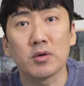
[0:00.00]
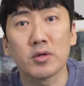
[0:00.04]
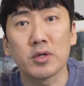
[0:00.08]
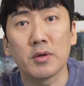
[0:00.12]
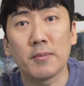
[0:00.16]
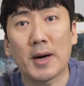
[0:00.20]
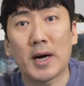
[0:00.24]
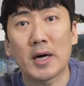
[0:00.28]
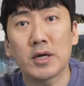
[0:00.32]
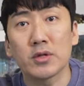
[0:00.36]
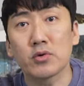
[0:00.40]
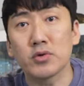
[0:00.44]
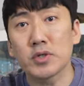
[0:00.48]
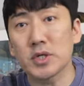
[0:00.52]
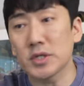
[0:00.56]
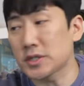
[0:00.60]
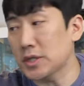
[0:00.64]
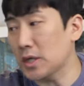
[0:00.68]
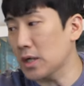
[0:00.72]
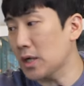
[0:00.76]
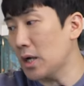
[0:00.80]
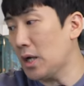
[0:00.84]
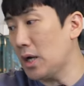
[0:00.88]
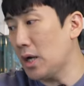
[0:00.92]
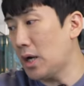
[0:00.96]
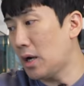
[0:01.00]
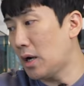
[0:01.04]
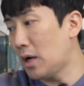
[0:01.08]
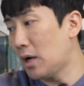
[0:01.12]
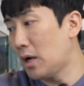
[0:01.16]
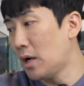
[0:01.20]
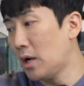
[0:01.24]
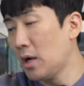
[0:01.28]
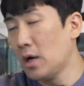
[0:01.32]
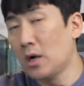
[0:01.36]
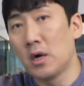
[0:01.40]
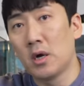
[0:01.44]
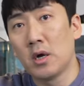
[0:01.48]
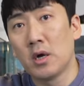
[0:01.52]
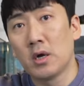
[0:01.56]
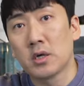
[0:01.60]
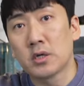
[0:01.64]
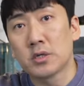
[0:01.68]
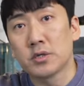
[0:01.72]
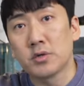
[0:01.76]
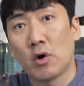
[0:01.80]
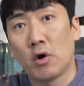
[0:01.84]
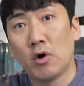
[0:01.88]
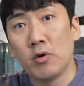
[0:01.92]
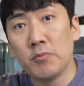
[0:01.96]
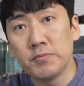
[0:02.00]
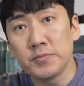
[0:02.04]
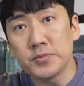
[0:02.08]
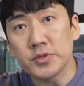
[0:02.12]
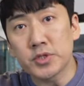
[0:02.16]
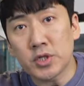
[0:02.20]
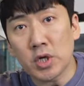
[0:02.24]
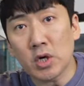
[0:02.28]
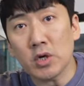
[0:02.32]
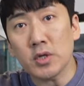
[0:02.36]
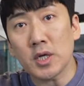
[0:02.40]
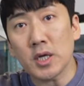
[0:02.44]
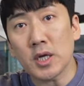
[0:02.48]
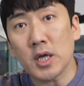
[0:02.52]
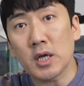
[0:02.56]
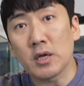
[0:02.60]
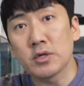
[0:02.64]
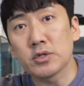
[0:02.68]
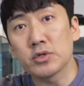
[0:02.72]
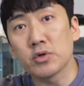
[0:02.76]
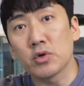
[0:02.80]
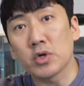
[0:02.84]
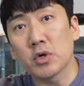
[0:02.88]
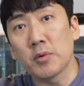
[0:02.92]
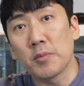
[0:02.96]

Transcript: 근데 망토 자체가 엄청나게 크죠.